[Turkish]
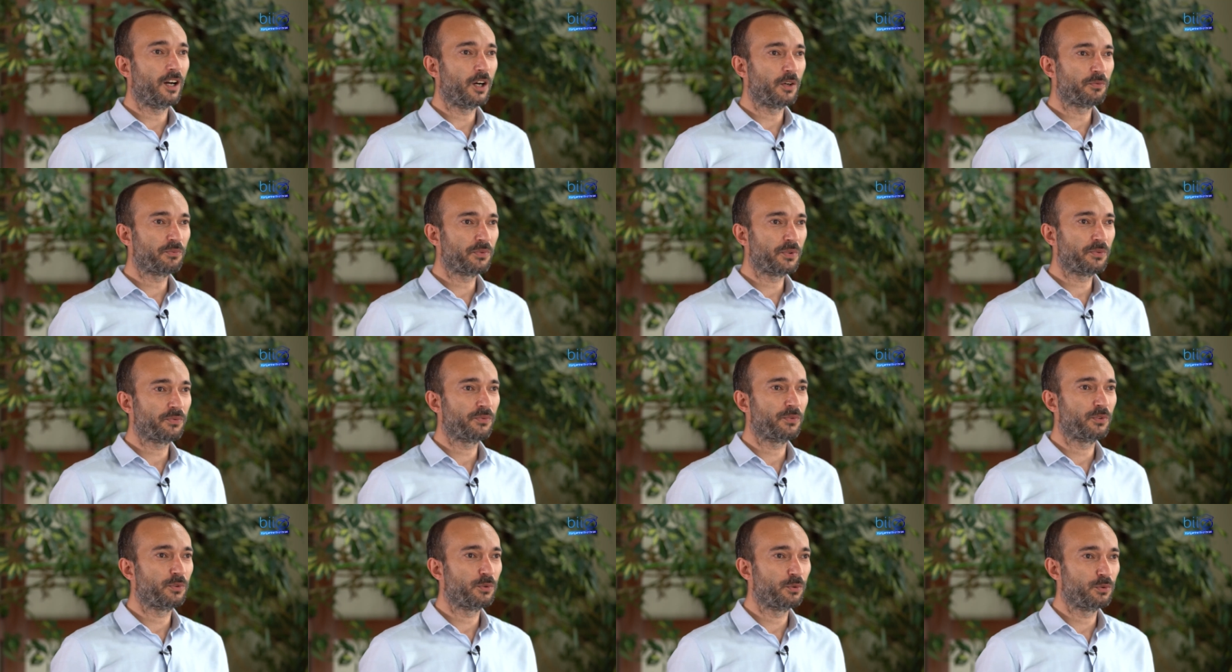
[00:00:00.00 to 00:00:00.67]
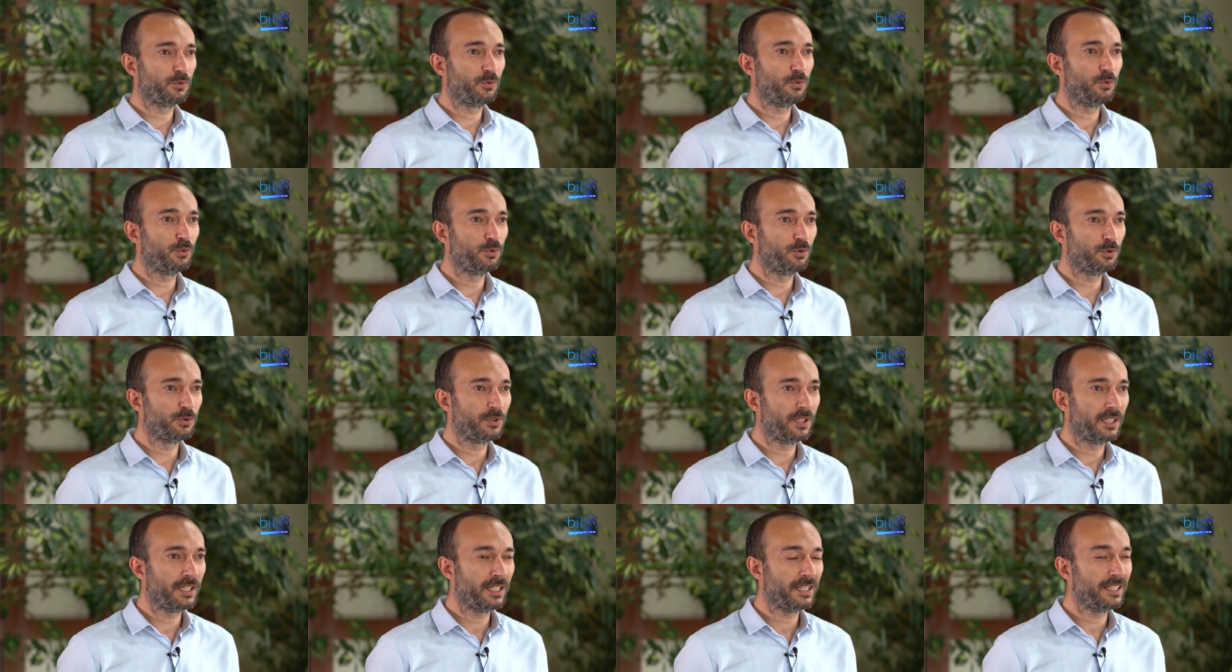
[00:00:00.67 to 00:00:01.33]
hafif
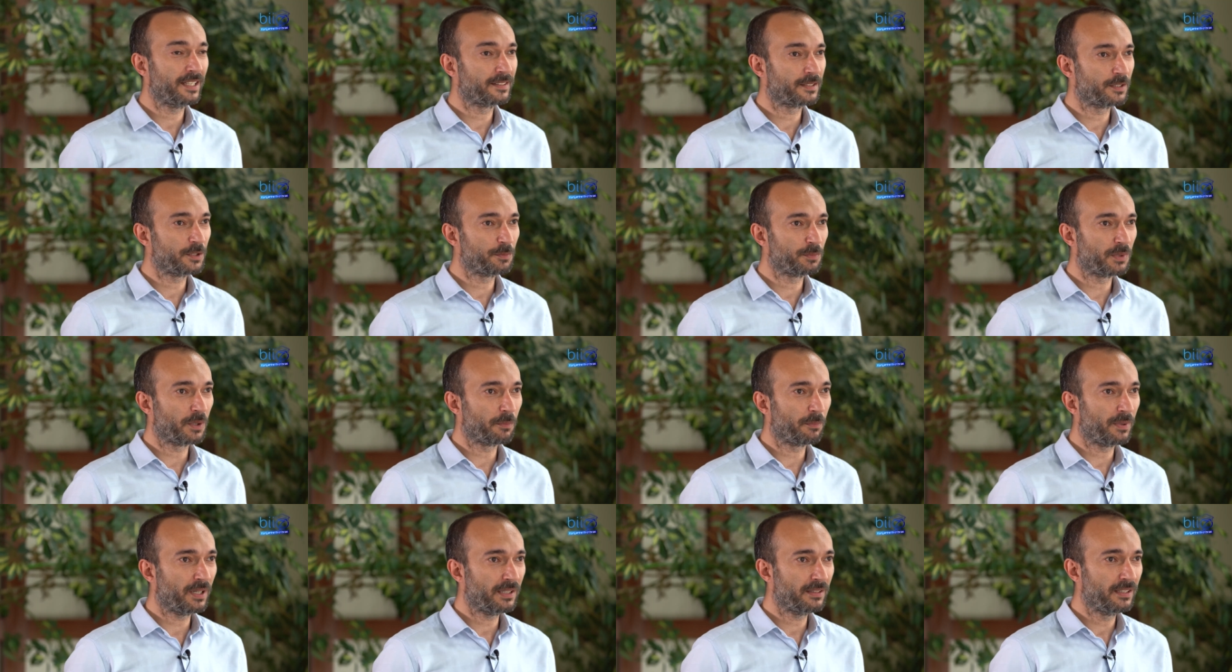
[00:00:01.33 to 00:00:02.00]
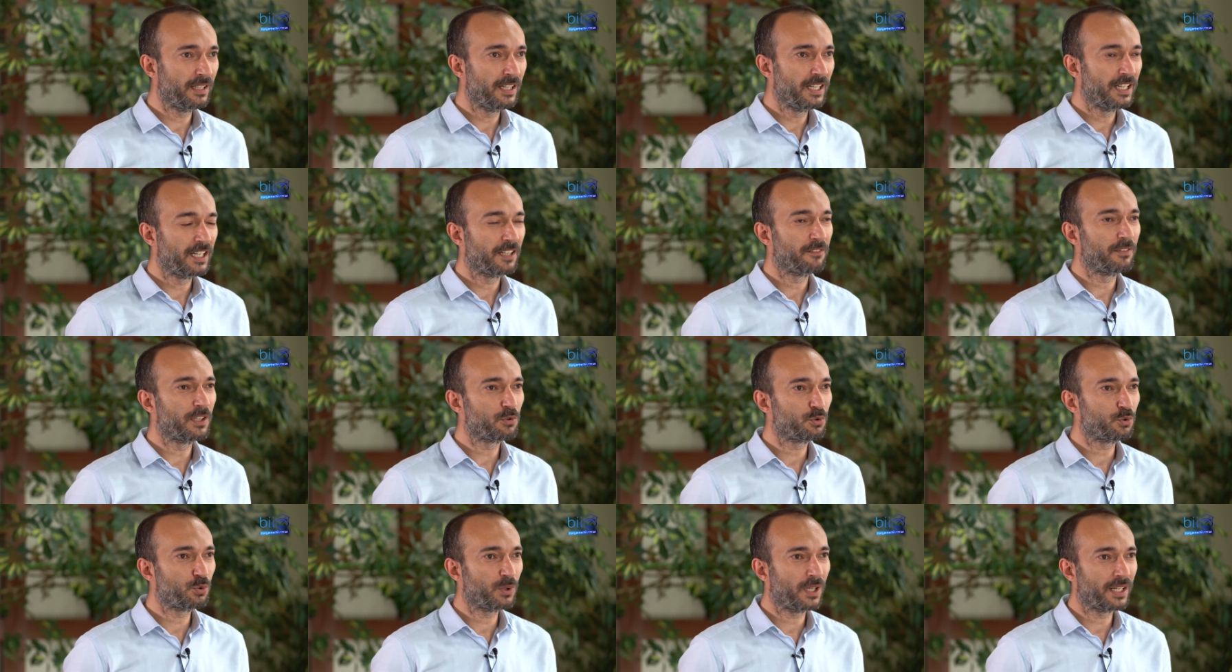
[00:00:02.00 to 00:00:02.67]
ürünlere yatırım yapan
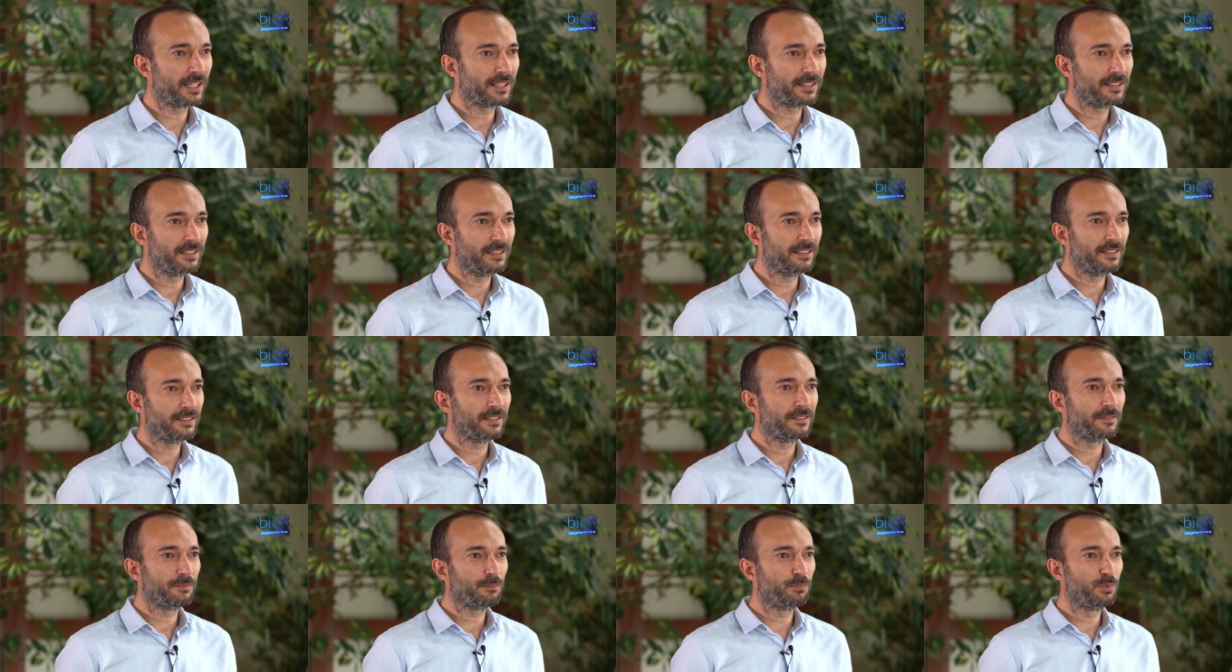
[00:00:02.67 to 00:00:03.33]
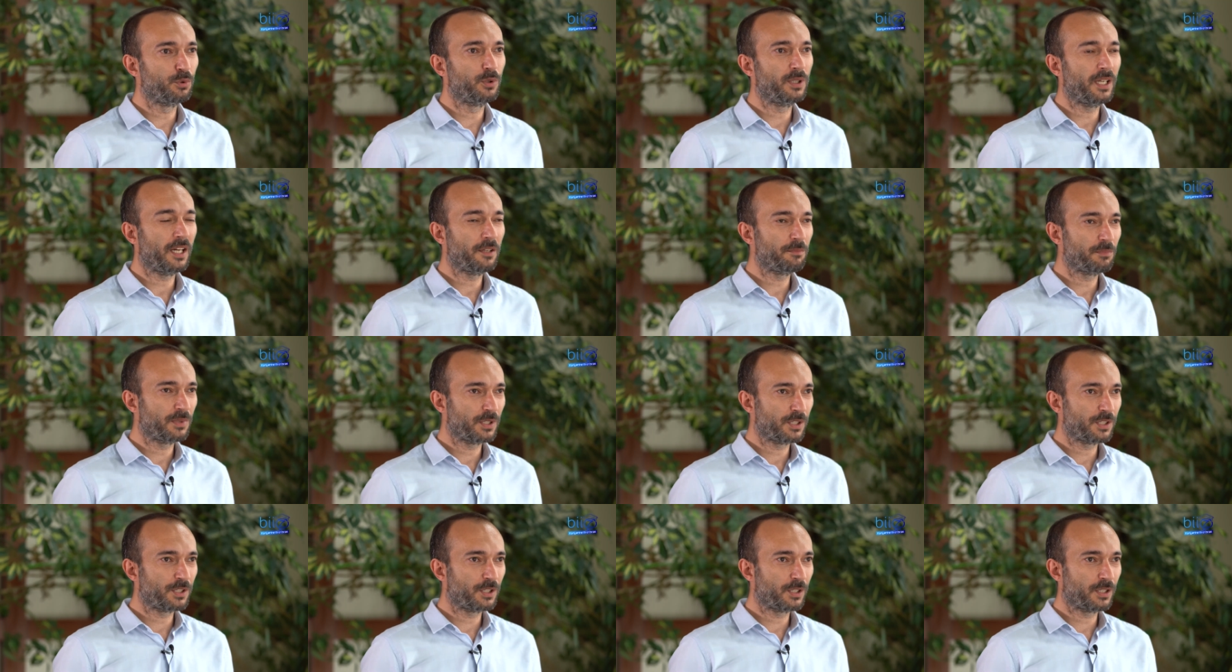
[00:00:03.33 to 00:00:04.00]
ve sürekli
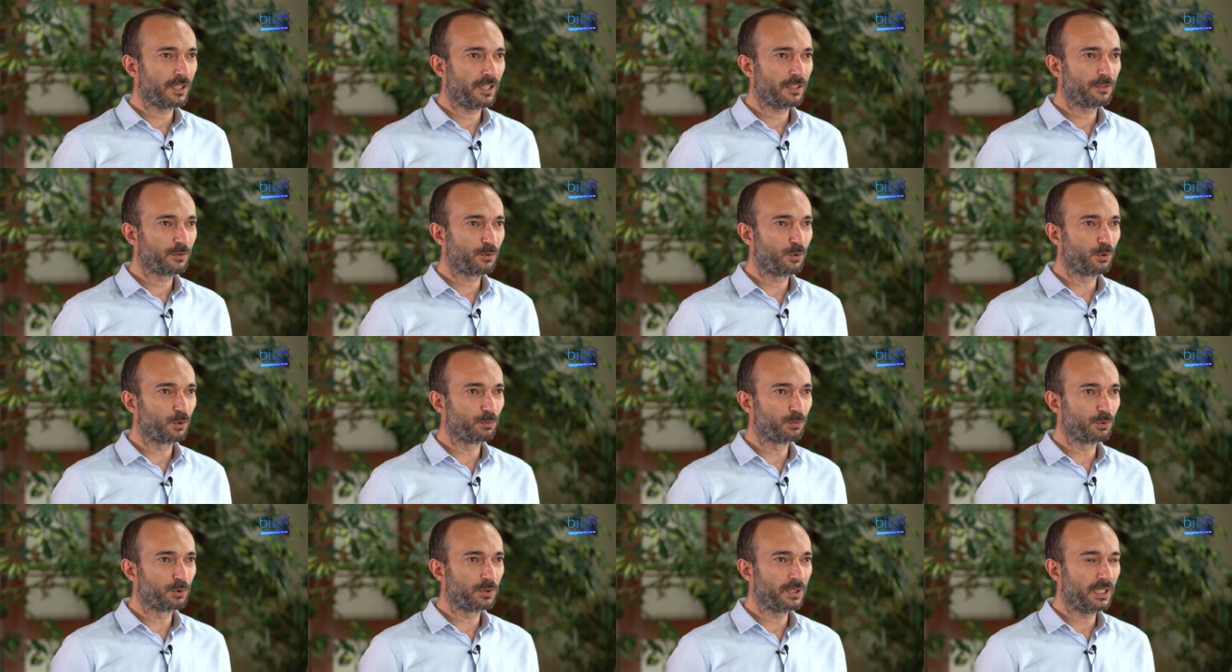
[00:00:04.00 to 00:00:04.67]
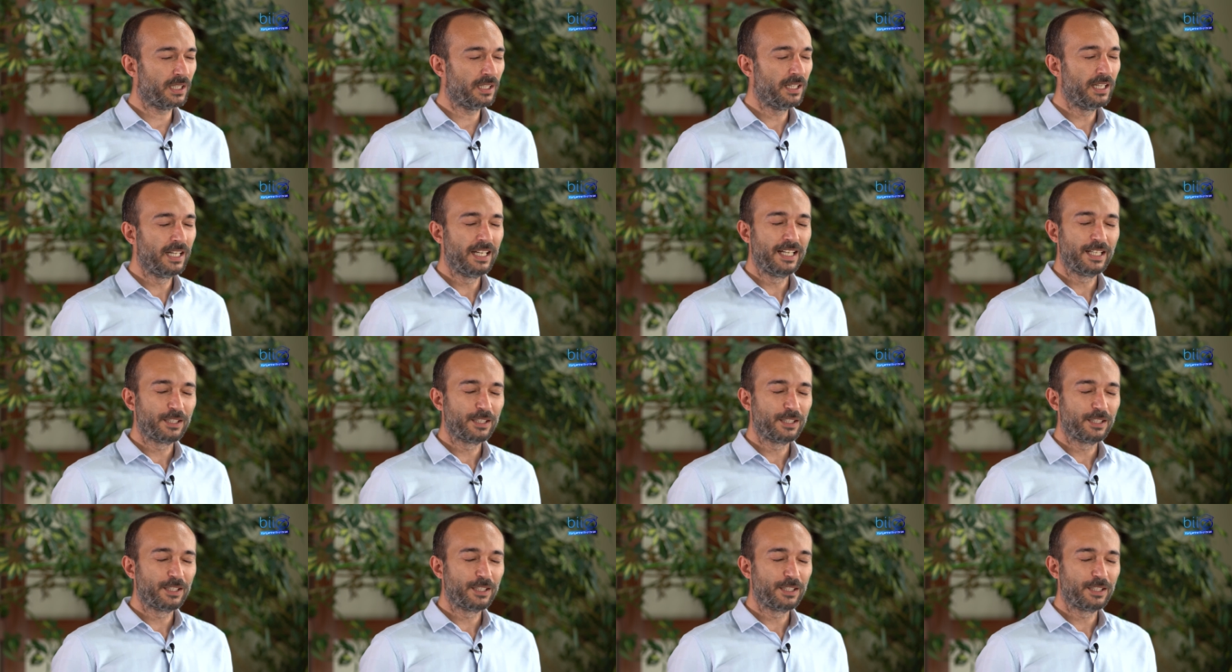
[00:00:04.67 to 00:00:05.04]
büyüyen bir şirket konumunda.